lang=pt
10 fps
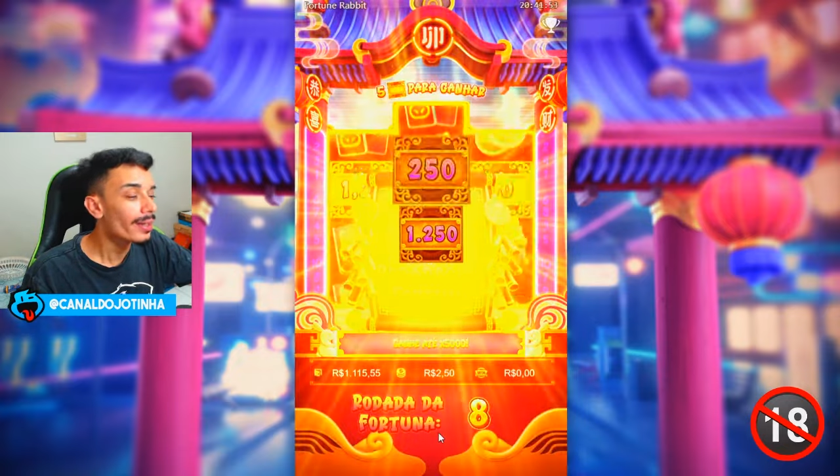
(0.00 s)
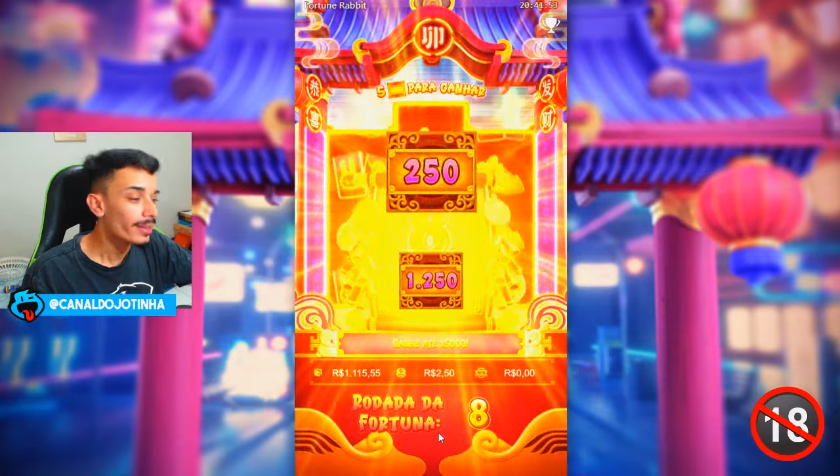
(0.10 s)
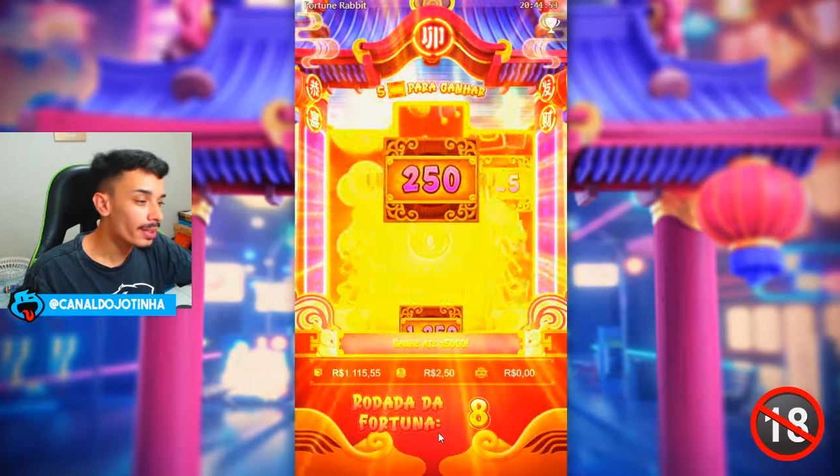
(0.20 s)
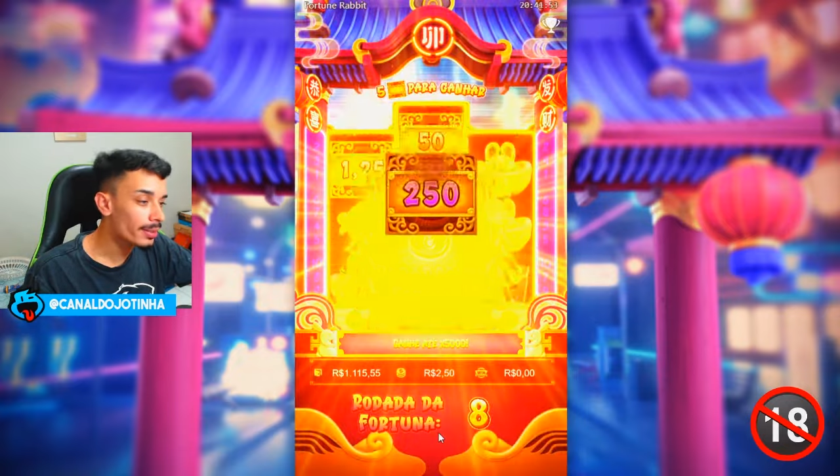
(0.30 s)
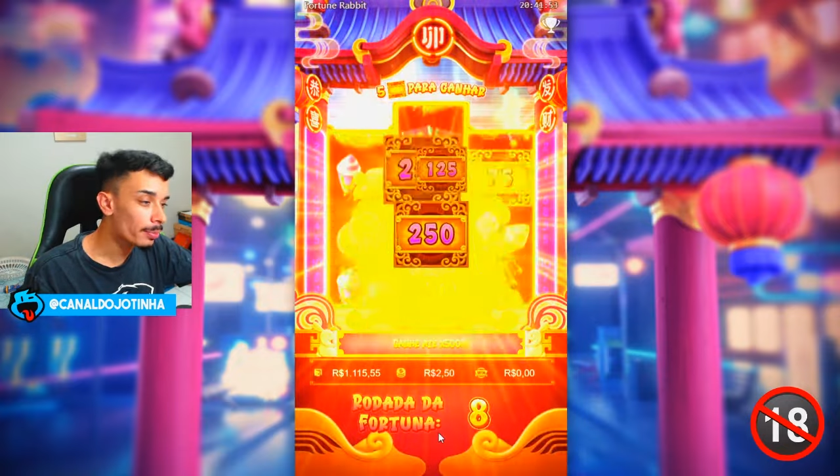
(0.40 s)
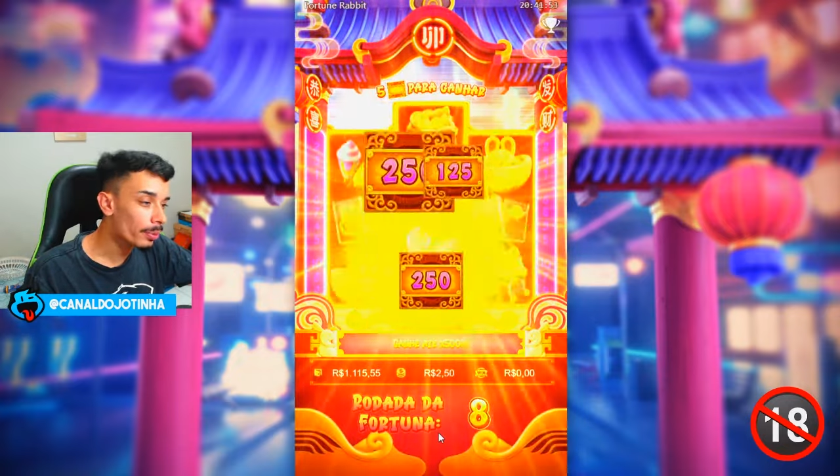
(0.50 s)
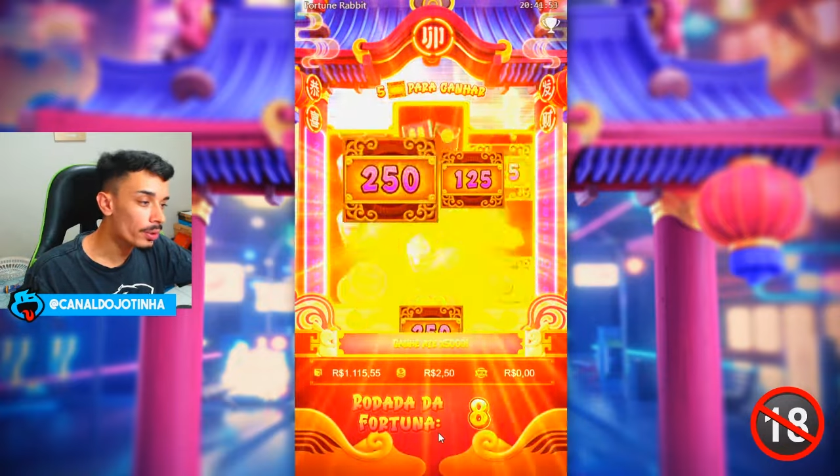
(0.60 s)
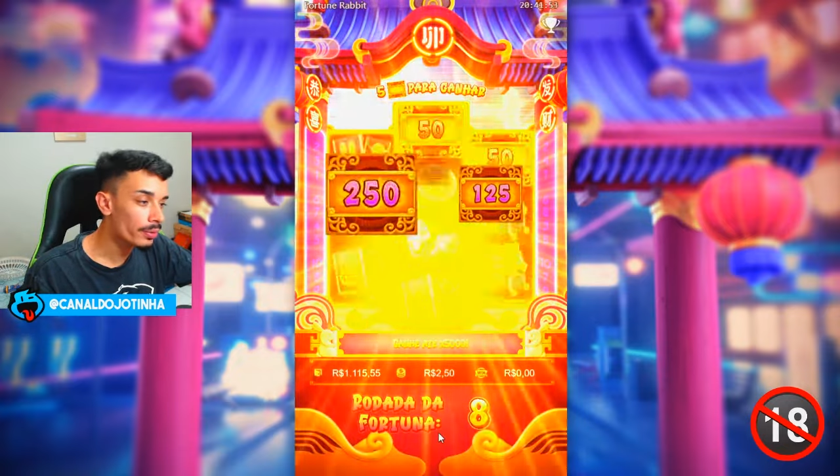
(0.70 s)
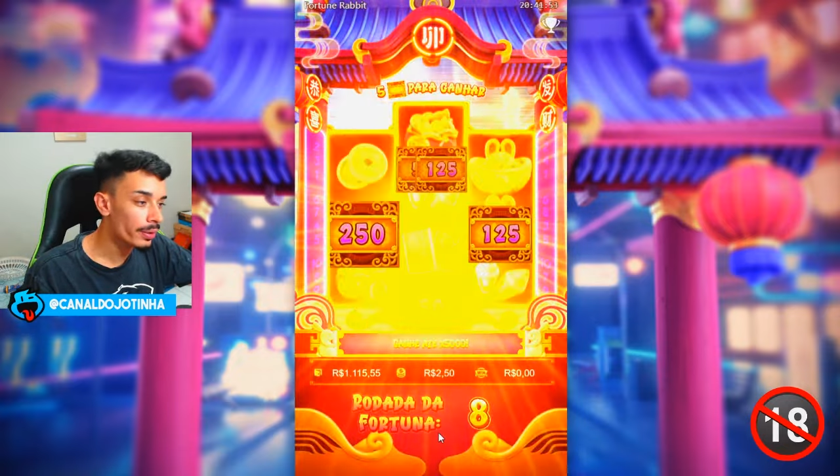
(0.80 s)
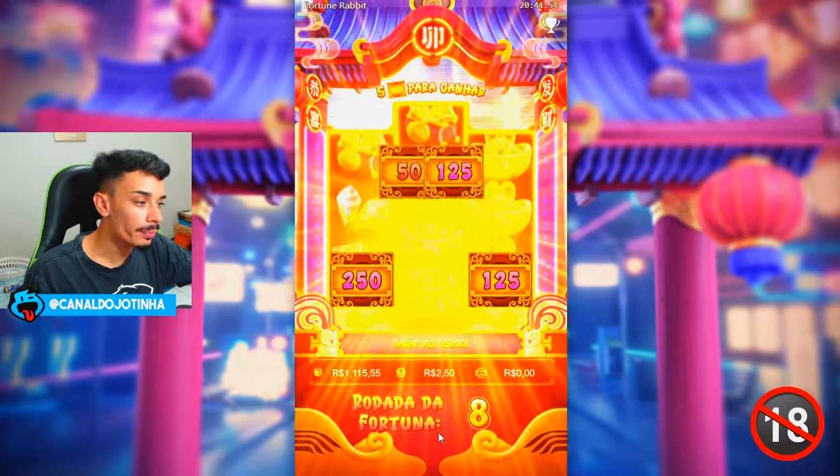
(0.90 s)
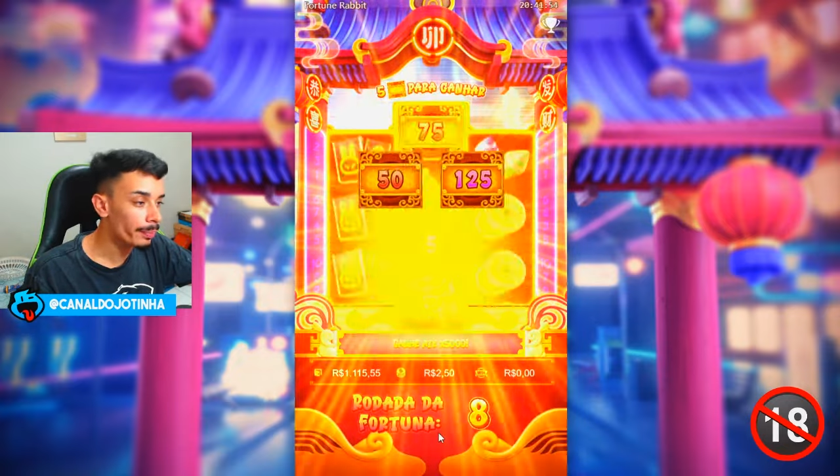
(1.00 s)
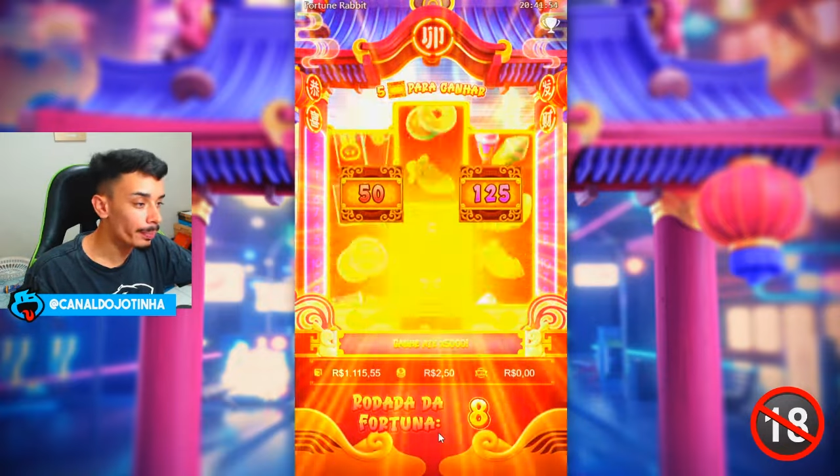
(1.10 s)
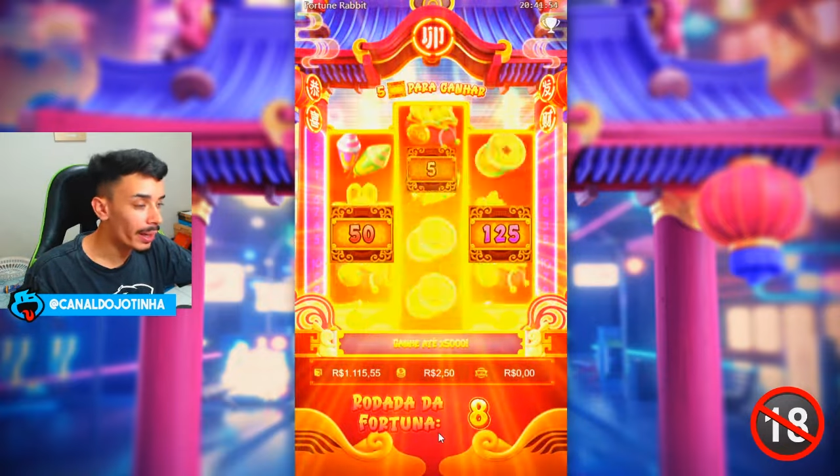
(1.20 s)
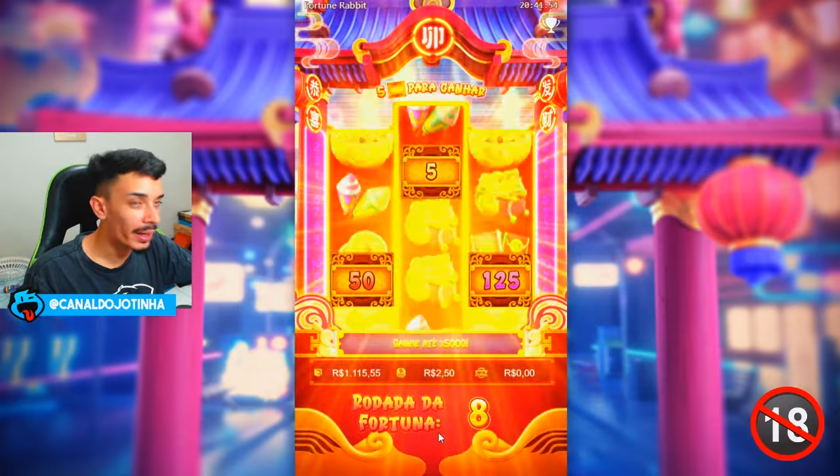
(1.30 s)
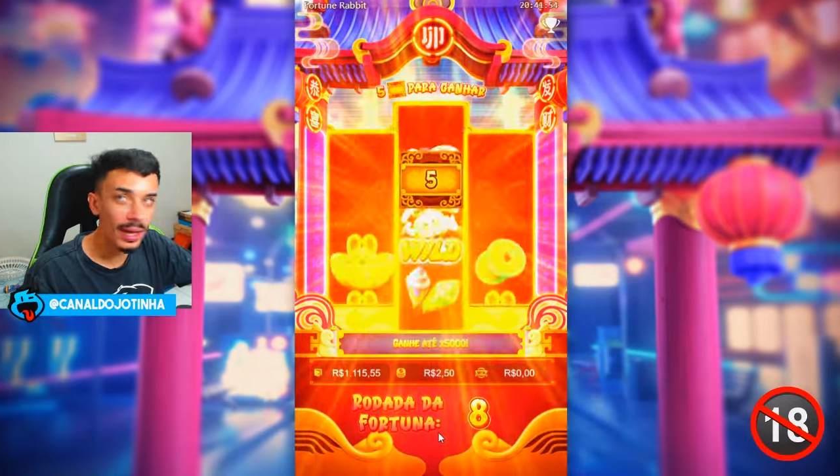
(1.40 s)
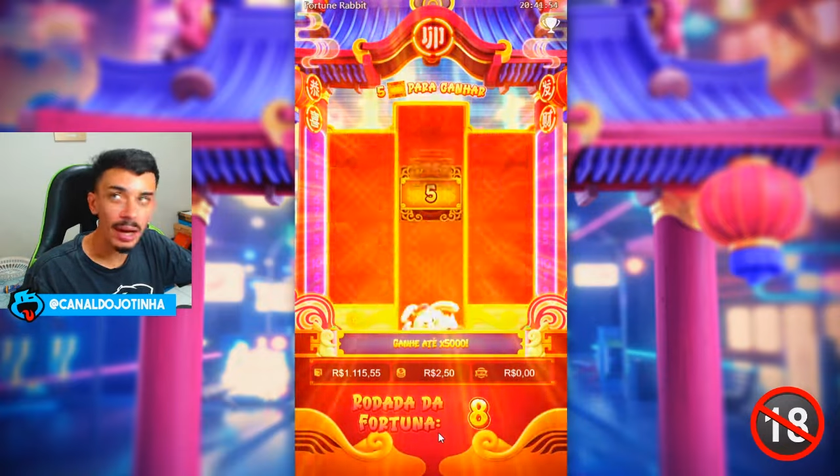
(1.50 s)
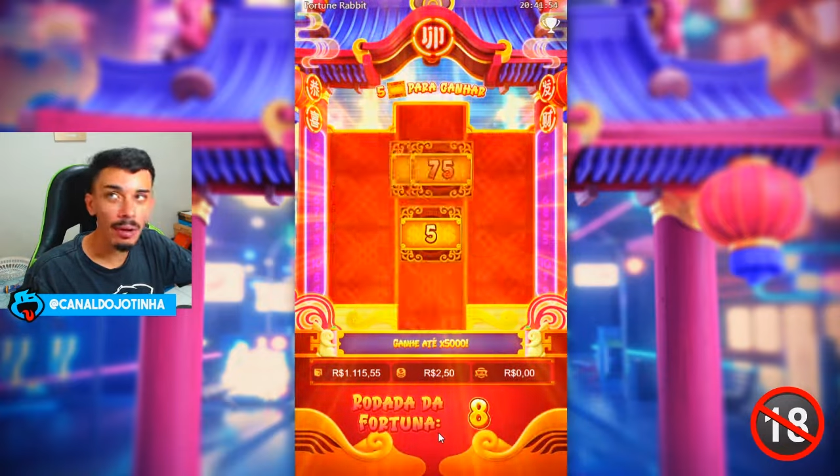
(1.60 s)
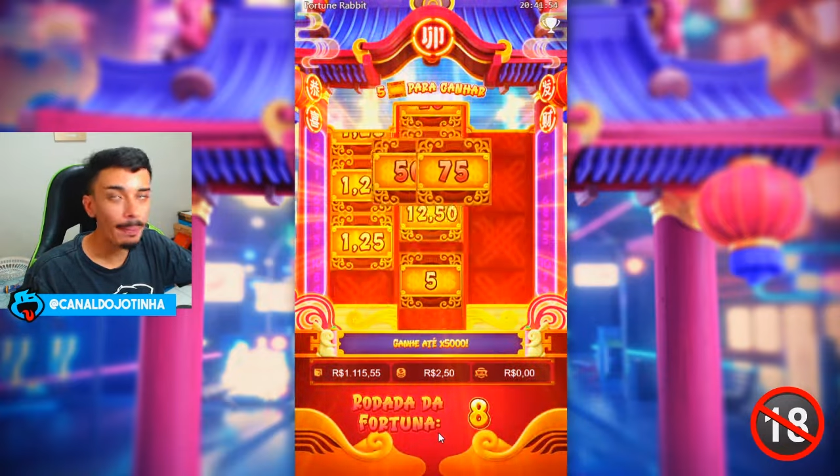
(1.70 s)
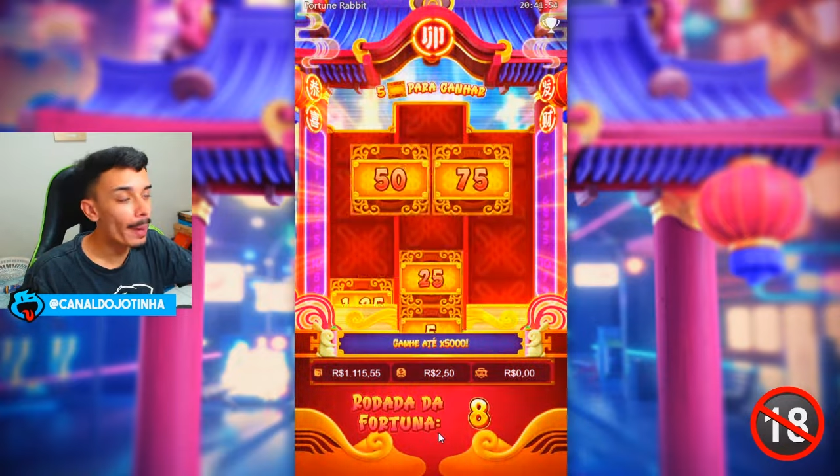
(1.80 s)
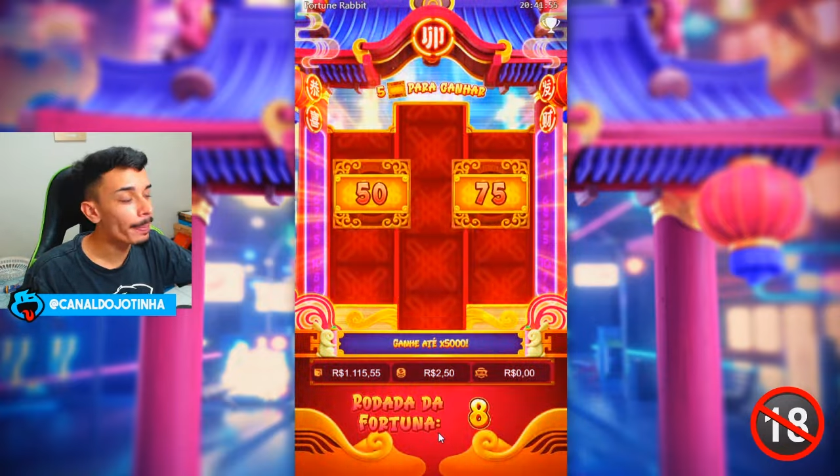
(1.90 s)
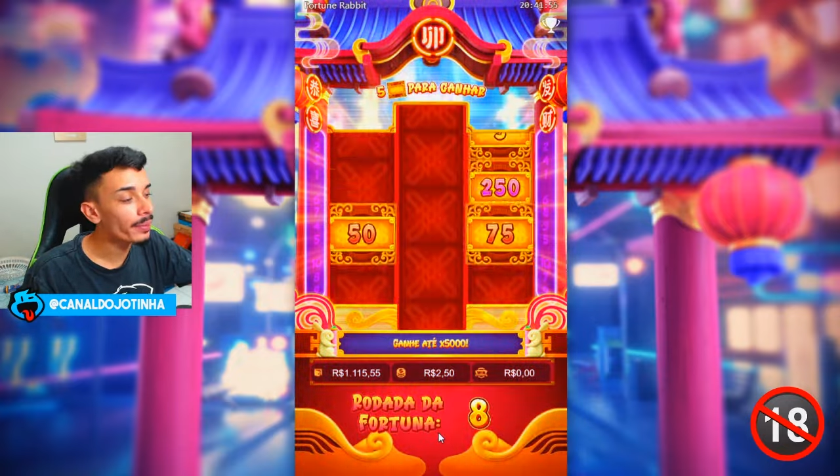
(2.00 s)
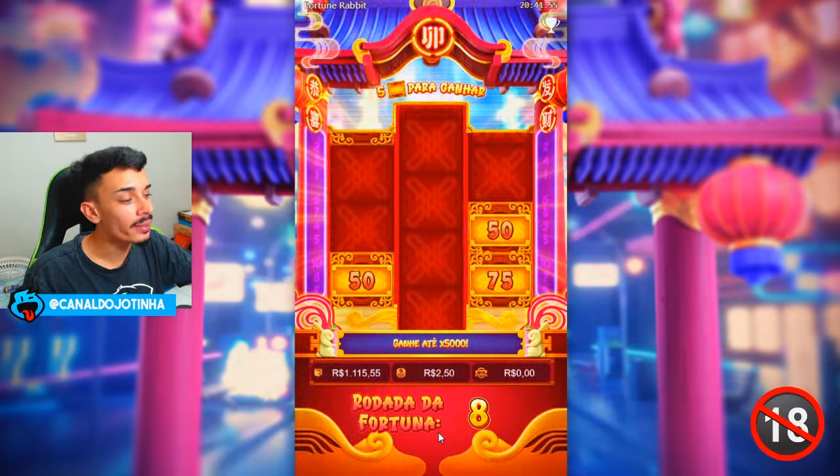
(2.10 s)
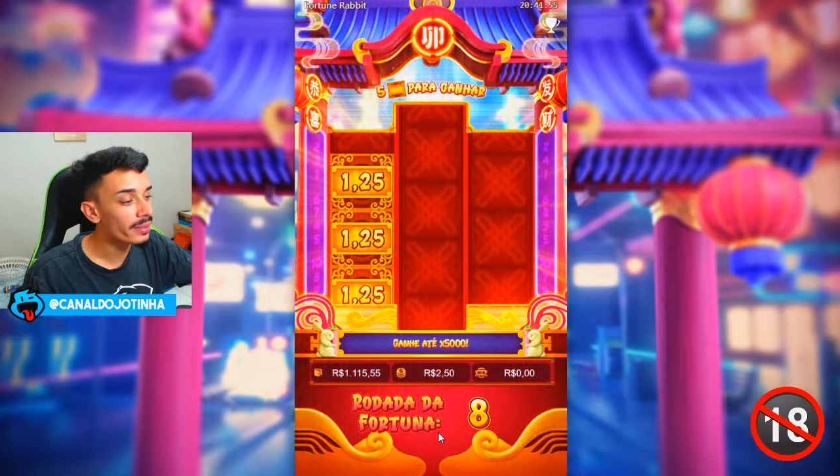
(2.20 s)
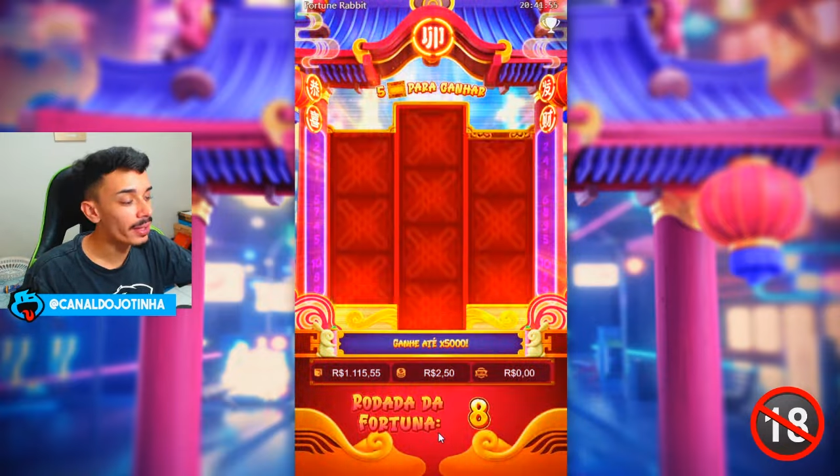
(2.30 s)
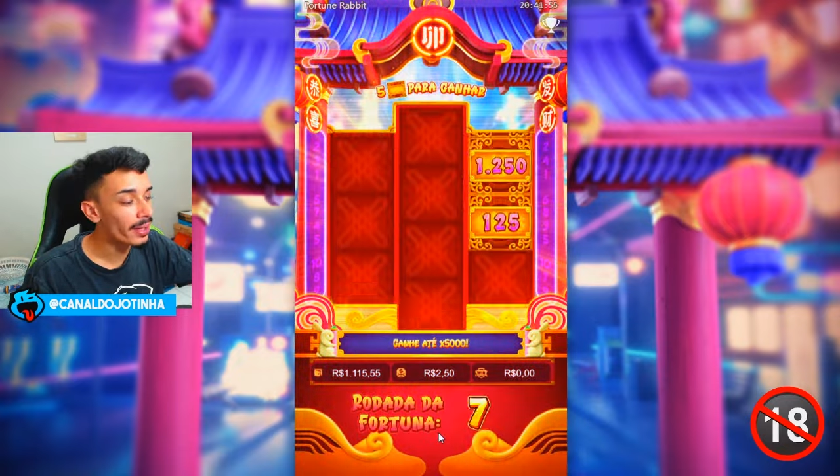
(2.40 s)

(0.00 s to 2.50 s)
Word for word: Se esse bônus vir legal, é papo de 100